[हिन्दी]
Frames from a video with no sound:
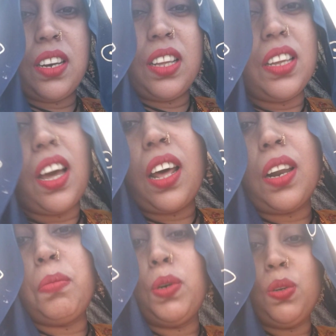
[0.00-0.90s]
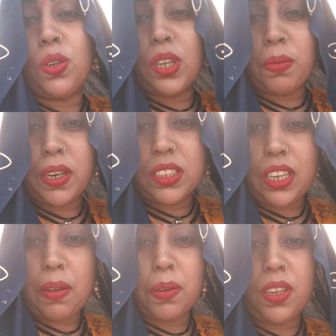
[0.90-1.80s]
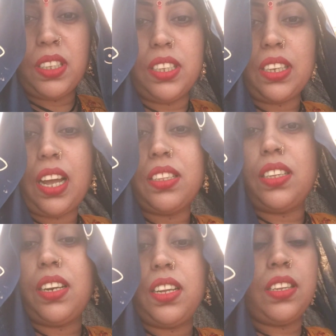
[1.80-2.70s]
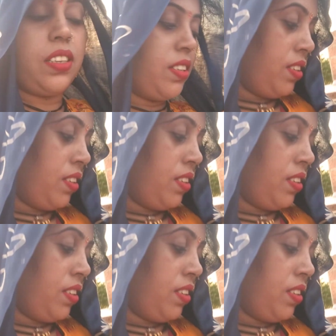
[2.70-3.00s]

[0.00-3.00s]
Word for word: नहीं आ रहा है वीडियो कैमरा साफ नहीं दिखाई दे रहे